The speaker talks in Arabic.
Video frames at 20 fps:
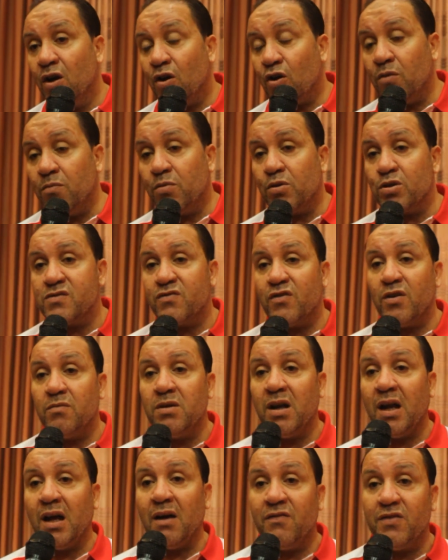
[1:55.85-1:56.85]
قبرص
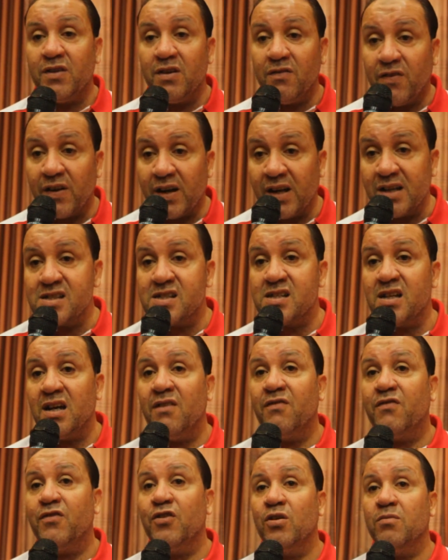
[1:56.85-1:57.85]
فيهم يلعب في
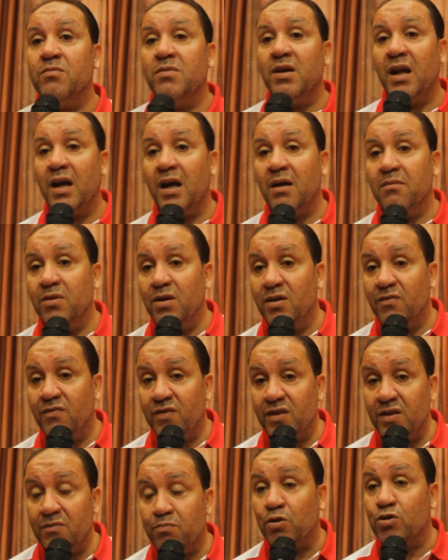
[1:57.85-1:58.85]
فرنسا فيهم يلعب
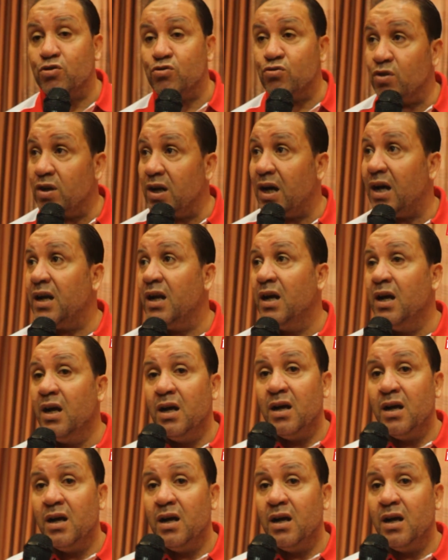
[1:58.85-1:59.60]
في البرتغال